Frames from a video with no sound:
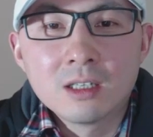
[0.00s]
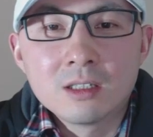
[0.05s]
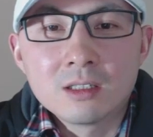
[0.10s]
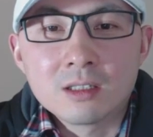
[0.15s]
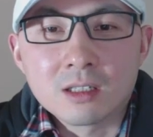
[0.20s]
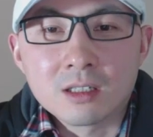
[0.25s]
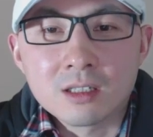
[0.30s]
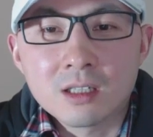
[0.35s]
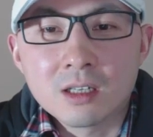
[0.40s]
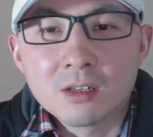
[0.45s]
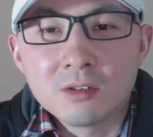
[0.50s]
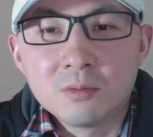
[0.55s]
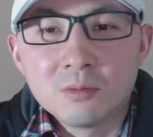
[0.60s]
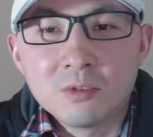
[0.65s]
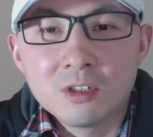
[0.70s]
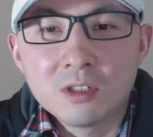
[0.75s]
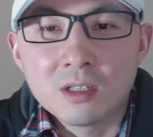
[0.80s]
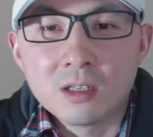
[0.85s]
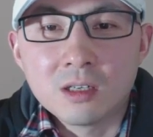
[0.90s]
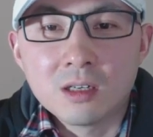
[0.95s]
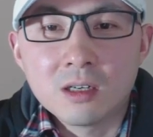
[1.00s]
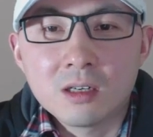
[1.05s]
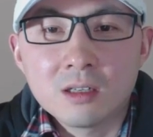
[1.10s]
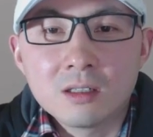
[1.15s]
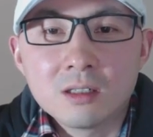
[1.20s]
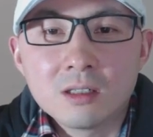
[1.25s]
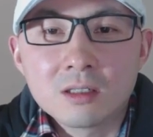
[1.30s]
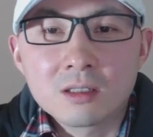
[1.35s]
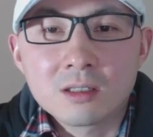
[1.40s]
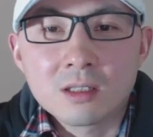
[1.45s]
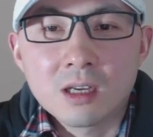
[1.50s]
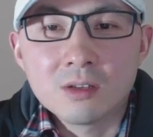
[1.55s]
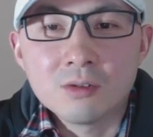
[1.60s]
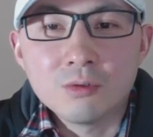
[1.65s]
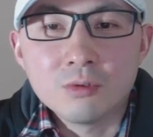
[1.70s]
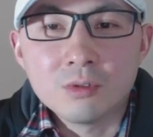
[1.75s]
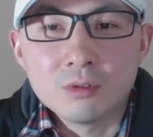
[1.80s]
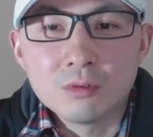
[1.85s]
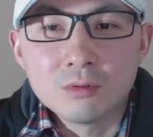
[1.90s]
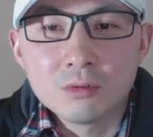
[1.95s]
这个谢伦伯格参
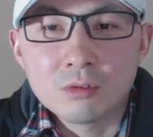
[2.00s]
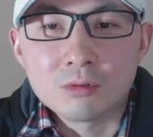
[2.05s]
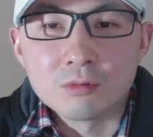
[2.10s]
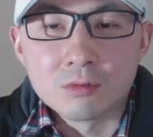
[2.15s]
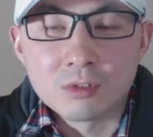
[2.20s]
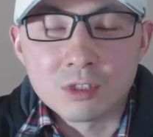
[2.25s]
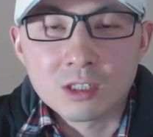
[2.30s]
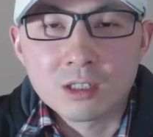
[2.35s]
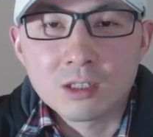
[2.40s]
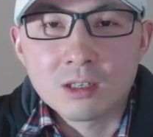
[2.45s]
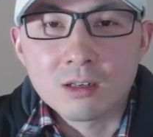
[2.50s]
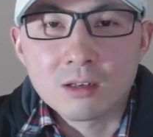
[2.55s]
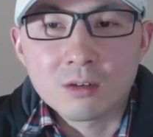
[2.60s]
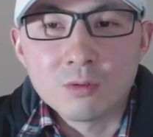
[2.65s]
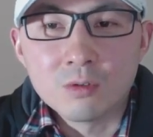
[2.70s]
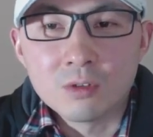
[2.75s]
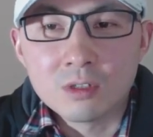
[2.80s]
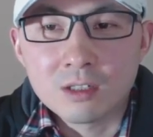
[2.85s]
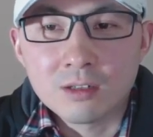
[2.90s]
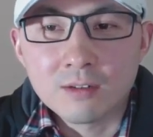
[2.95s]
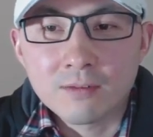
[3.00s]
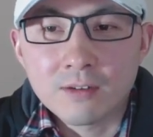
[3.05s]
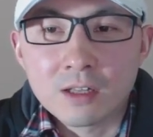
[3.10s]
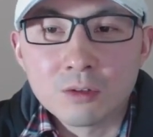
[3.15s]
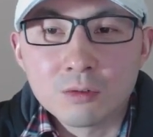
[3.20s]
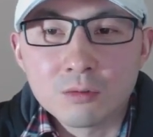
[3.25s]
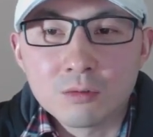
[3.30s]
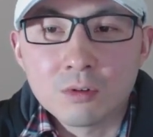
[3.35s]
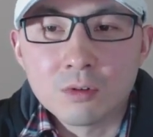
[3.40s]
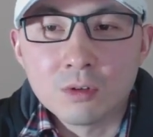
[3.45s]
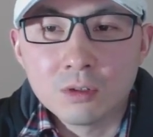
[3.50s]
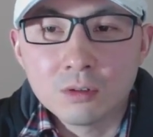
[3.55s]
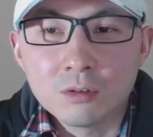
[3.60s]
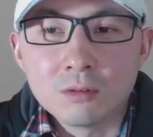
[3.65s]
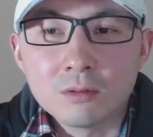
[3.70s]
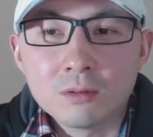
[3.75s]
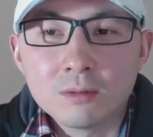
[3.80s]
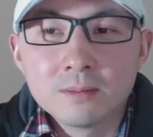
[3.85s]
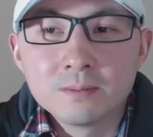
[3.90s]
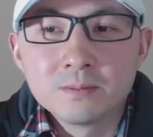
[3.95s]
与有组织的国际贩毒活
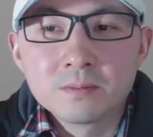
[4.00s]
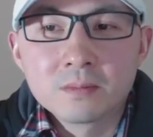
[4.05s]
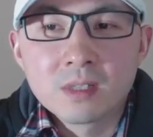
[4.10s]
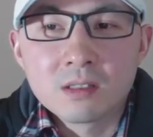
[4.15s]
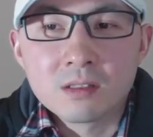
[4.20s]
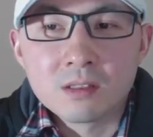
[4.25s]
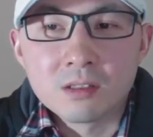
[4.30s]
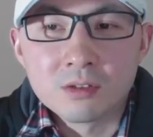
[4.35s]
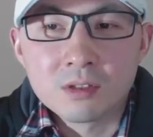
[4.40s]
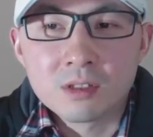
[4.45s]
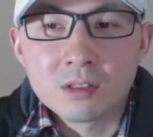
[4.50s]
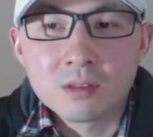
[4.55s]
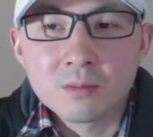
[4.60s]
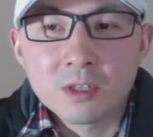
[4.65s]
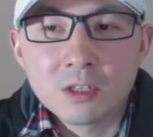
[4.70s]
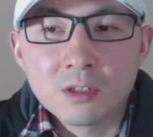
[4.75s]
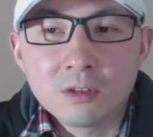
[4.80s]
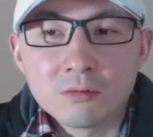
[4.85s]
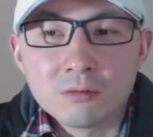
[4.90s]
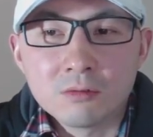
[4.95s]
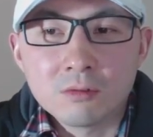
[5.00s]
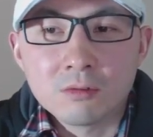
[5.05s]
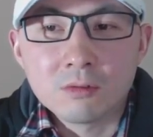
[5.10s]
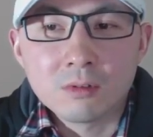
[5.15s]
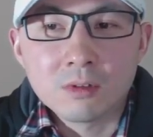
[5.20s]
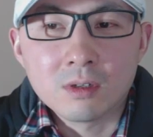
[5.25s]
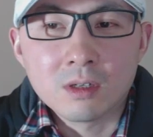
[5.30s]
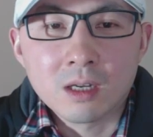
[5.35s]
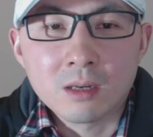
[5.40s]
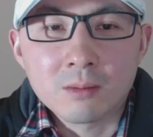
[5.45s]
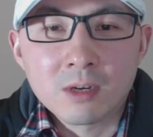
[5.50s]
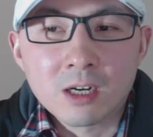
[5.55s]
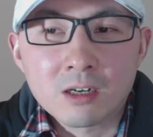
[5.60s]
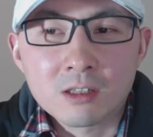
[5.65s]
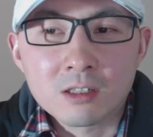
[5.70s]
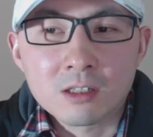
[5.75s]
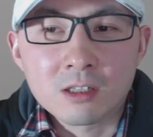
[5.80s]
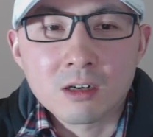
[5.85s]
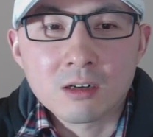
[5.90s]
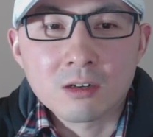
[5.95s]
动，走私冰毒两百
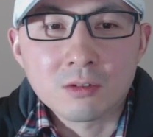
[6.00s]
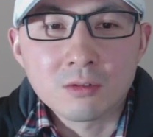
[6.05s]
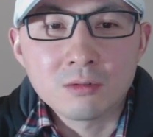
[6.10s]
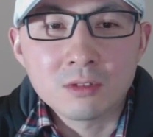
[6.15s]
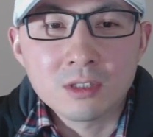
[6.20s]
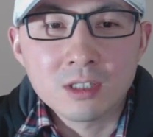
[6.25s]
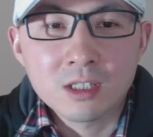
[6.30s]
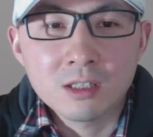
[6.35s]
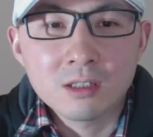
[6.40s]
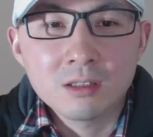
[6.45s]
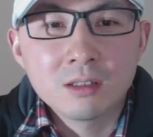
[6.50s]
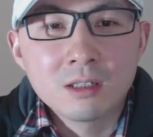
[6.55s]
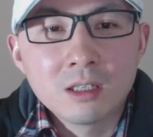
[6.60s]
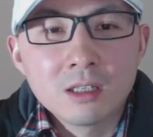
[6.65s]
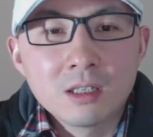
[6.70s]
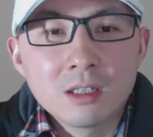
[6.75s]
二十二公斤，